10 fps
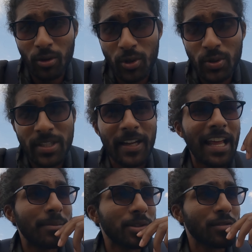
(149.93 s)
కోర్ట్ చూసినా
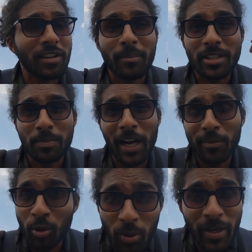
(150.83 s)
లేకపోతే ఫేమస్
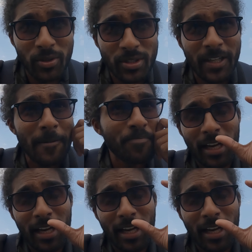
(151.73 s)
పానీపూరి బండి చూసినా